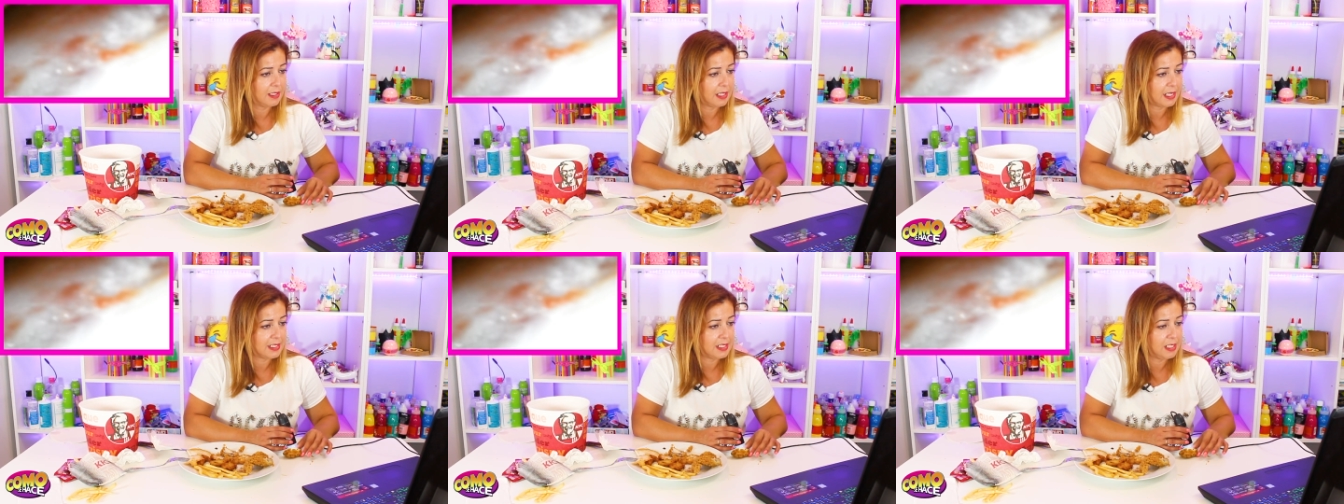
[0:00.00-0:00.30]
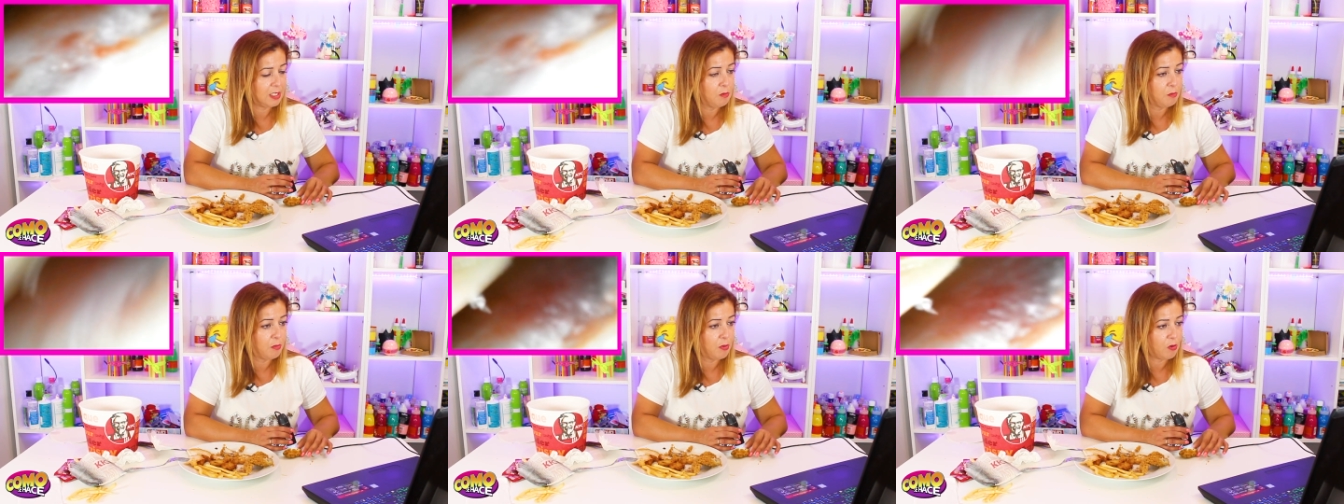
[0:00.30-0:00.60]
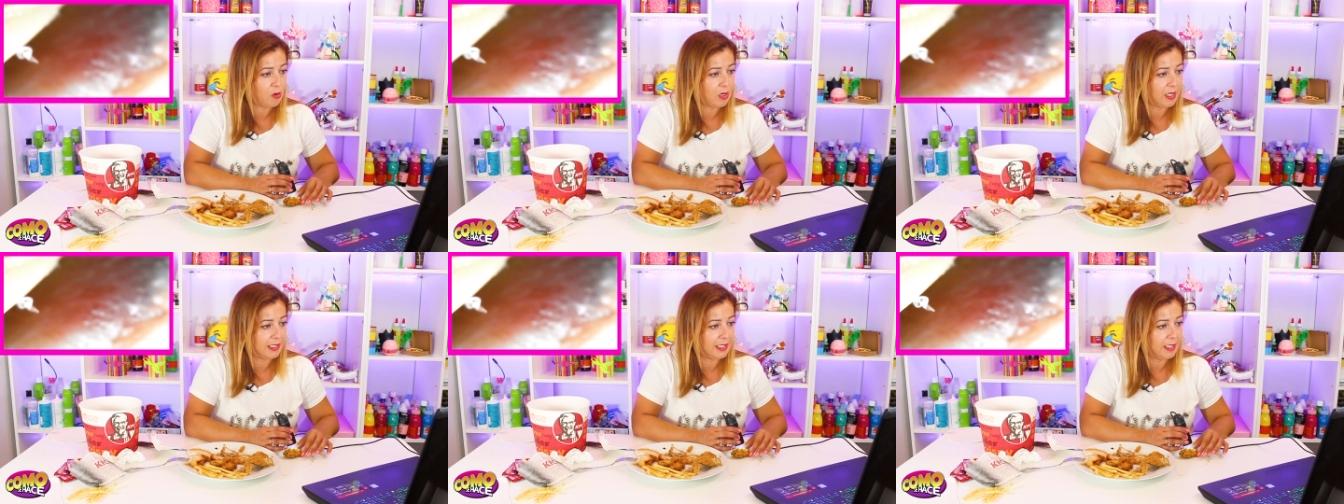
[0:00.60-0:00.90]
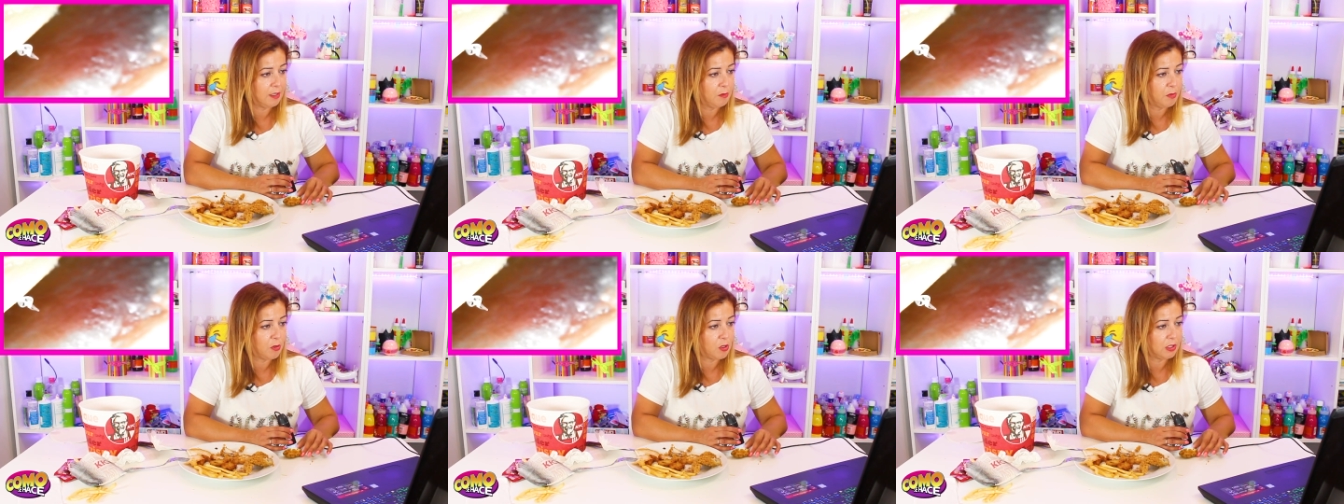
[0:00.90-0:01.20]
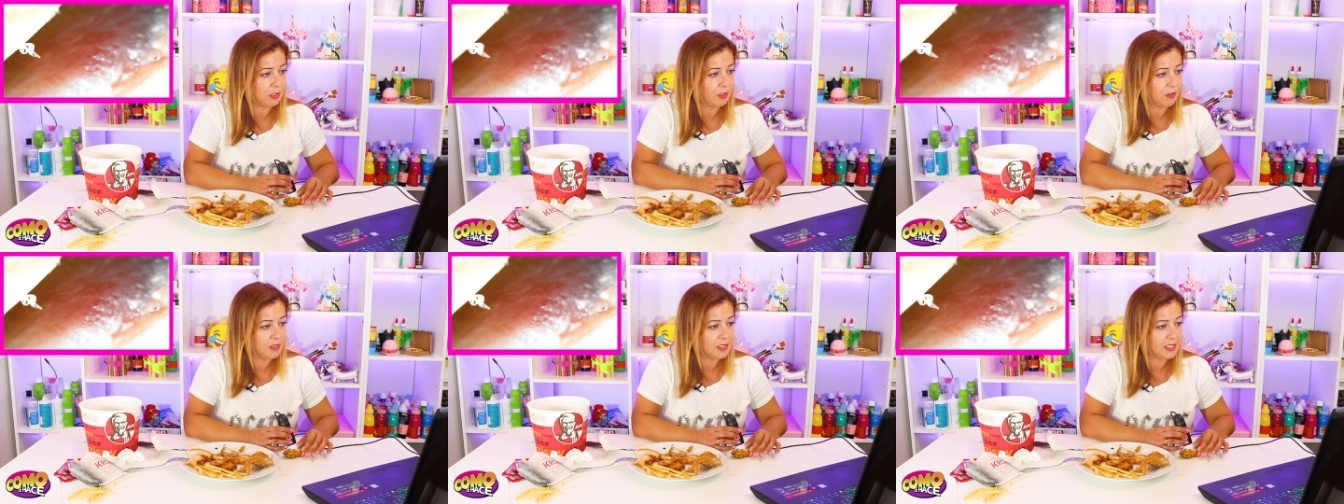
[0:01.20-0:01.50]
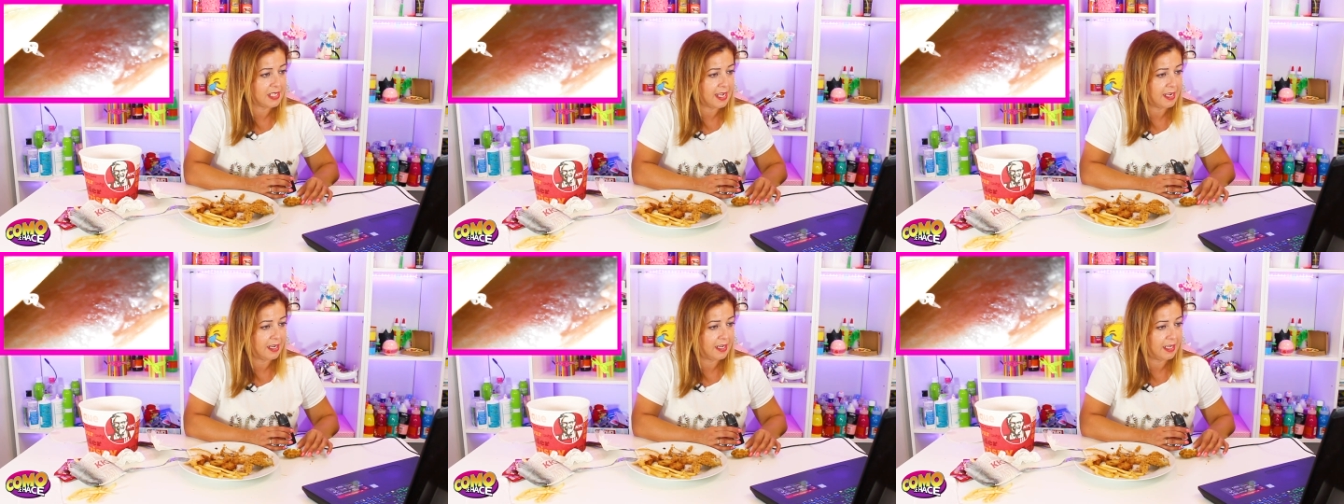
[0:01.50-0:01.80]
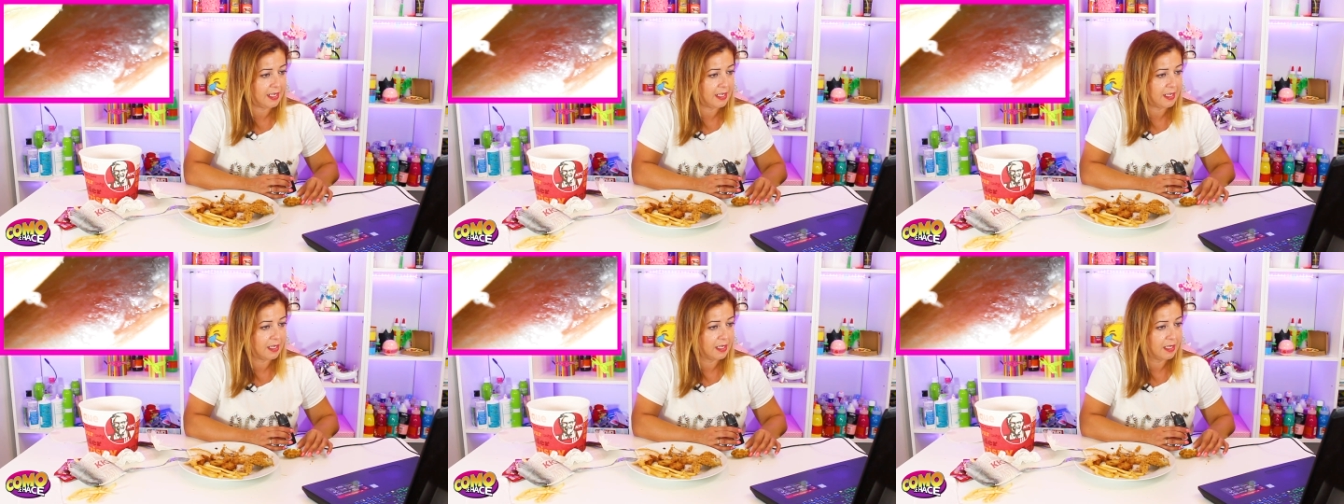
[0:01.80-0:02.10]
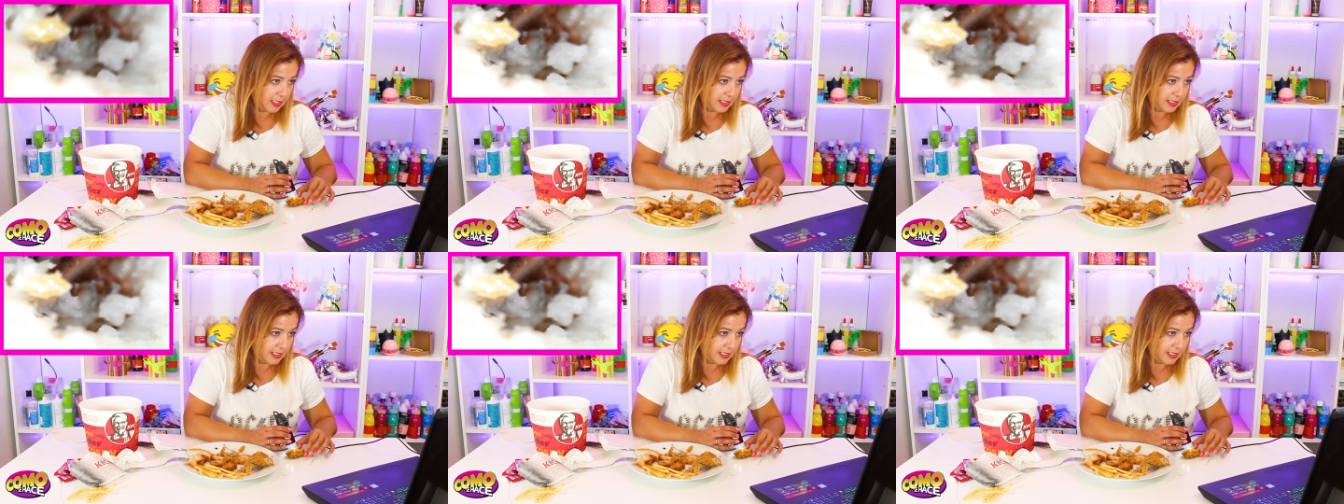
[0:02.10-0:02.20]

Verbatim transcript: así que tiene un poquito de sangre,